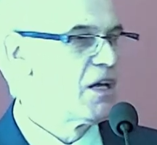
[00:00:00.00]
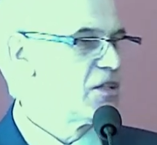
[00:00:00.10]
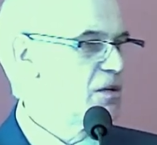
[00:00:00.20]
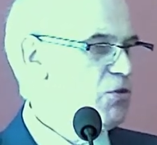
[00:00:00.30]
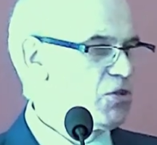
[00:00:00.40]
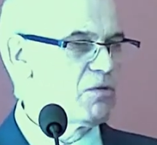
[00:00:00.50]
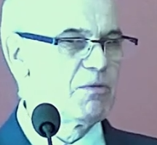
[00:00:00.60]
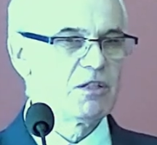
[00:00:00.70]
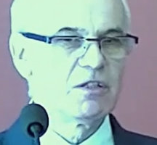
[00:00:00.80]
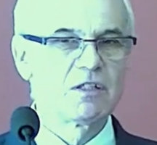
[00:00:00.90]
nie musi
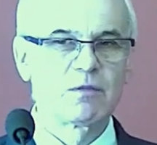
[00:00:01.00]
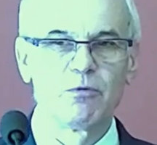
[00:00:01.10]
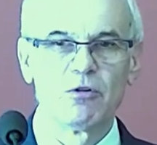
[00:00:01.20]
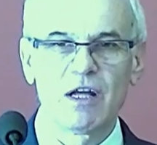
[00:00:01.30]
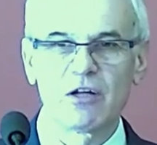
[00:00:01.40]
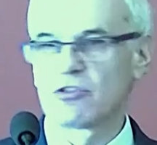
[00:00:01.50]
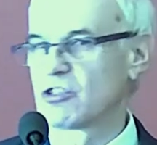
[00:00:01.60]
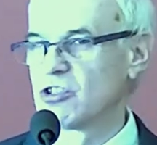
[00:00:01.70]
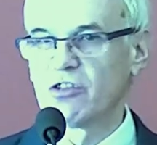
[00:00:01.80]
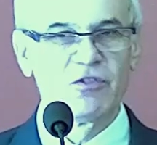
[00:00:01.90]
mieć nic wspólnego
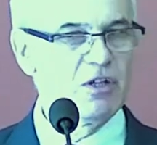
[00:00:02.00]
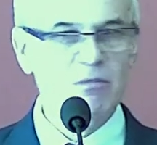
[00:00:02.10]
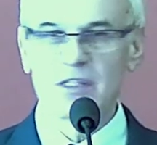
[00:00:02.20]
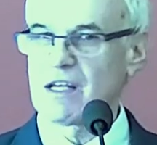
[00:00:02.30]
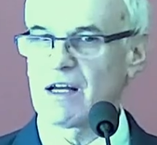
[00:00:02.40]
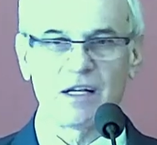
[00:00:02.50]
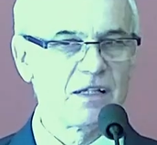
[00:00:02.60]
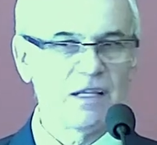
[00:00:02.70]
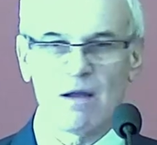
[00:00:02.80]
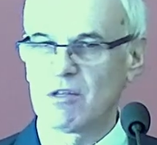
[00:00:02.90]
z dziwnymi
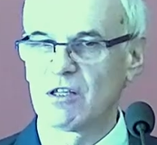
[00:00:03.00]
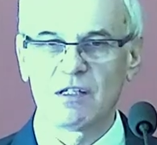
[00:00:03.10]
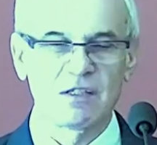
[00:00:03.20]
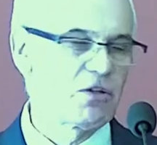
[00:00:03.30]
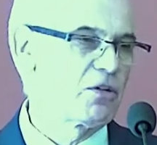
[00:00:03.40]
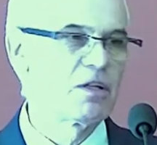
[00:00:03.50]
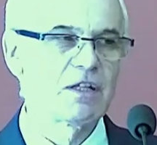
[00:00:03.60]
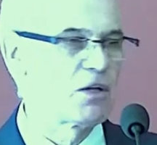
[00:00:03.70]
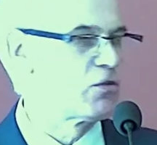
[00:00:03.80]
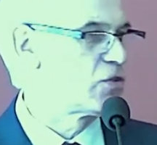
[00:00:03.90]
zakrętami historii
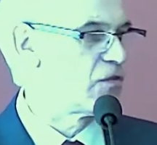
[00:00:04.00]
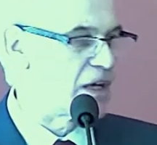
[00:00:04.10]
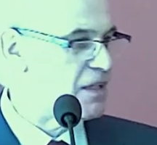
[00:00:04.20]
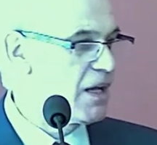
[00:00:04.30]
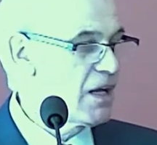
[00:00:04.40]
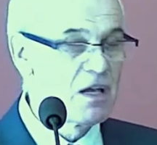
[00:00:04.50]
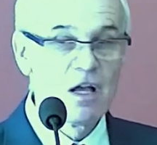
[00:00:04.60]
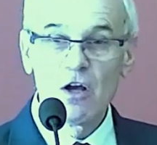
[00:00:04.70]
tego świata.